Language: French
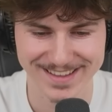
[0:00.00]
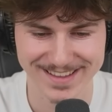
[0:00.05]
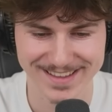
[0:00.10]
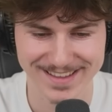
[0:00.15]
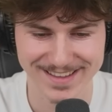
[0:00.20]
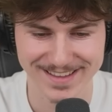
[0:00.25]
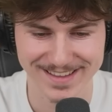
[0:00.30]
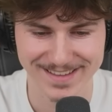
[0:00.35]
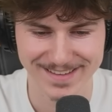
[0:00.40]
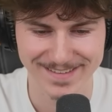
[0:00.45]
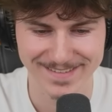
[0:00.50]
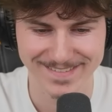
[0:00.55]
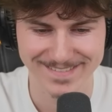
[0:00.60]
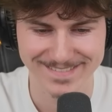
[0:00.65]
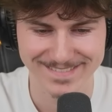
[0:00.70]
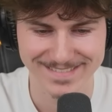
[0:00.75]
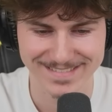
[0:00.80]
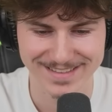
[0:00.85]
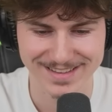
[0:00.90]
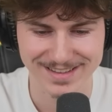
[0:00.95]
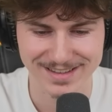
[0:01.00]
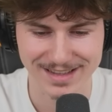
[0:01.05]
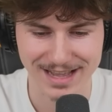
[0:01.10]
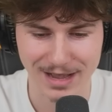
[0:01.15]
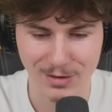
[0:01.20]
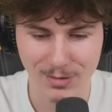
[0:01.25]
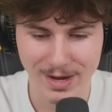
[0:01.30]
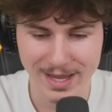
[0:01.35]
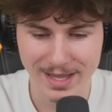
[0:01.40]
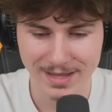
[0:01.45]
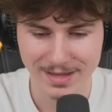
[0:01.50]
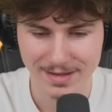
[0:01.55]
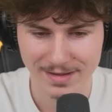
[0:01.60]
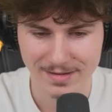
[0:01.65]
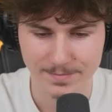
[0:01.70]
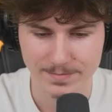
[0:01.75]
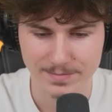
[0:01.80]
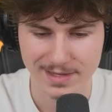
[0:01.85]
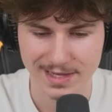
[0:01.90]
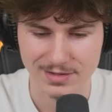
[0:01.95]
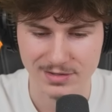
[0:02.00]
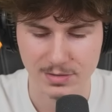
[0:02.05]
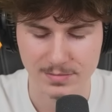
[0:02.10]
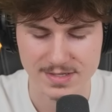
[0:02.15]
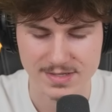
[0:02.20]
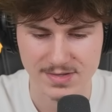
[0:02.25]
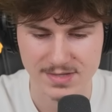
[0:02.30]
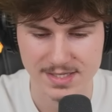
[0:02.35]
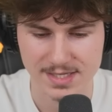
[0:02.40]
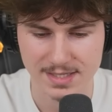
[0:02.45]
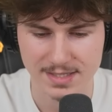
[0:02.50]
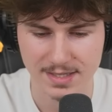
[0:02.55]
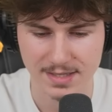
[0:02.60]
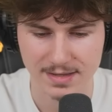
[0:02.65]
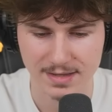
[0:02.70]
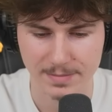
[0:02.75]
Ouais, je t'ai déjà vu. Ah ouais Attends, mais ça veut dire que t'étais